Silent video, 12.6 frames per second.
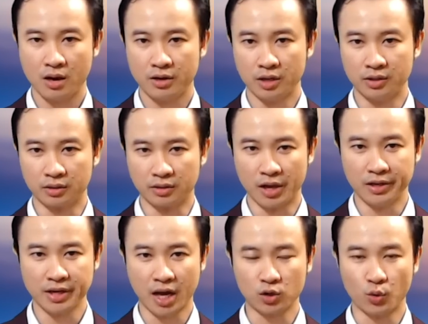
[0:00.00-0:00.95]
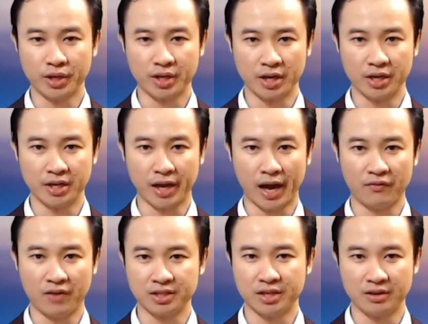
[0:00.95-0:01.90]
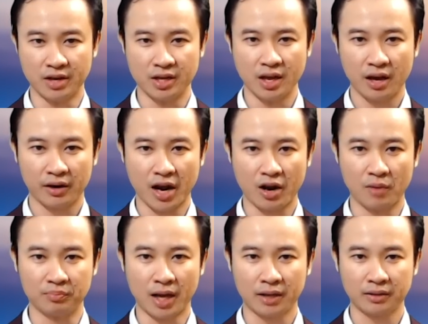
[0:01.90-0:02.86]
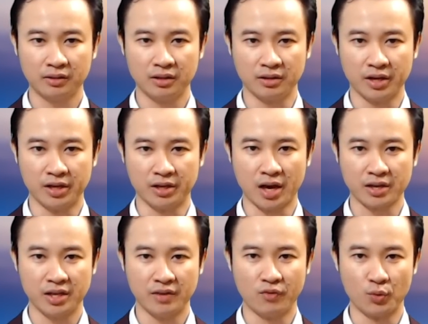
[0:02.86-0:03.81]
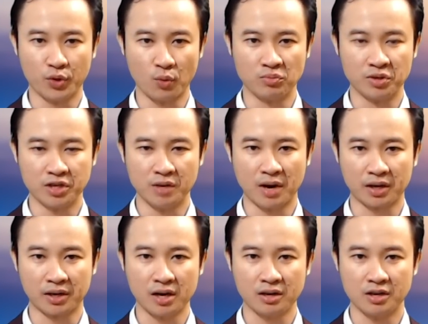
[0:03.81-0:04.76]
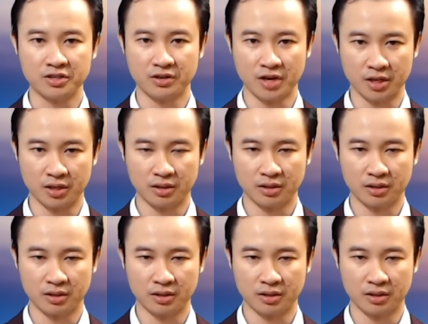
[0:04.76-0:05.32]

Trên thực tế, cả Thổ Nhĩ Kỳ, Nga và Syria đang hợp tác thực hiện các nhiệm vụ chung trên mặt đất ở Syria.